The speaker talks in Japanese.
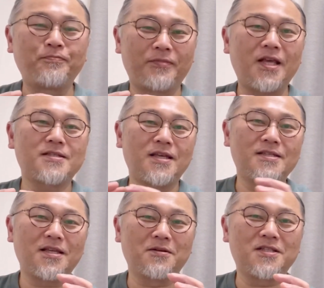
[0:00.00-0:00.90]
ね、先
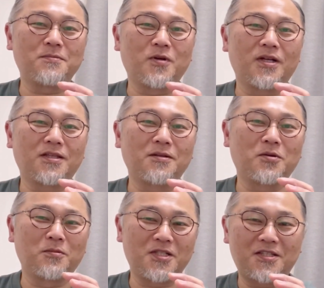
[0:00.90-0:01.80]
生の質問があって、
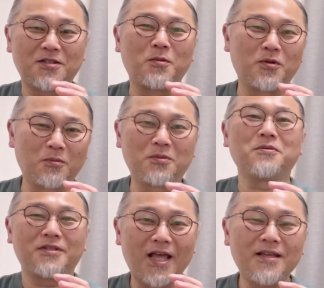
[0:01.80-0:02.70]
この質問の部
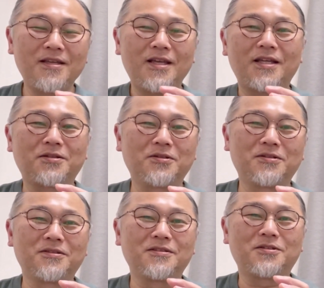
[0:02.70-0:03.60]
分ね、えっ
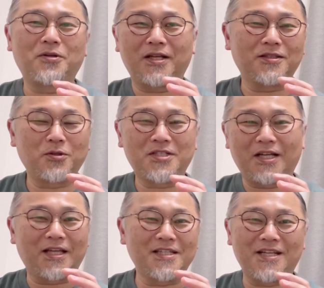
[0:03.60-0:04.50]
と、これどっちが
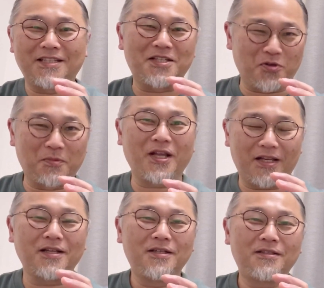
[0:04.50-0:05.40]
大事なんでしょうみたい
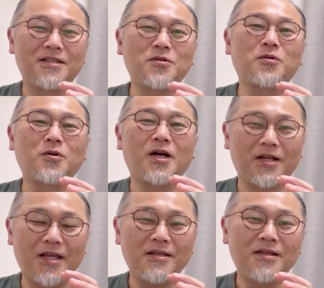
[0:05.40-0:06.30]
な。で、そこから
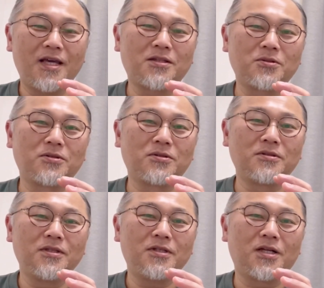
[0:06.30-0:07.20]
ね、えっ
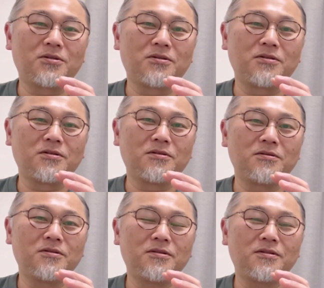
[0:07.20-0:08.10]
と、あの、
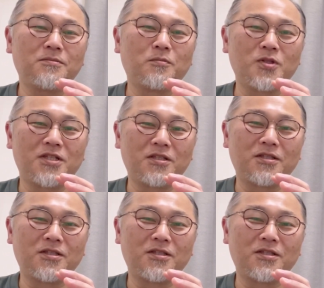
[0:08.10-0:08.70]
もし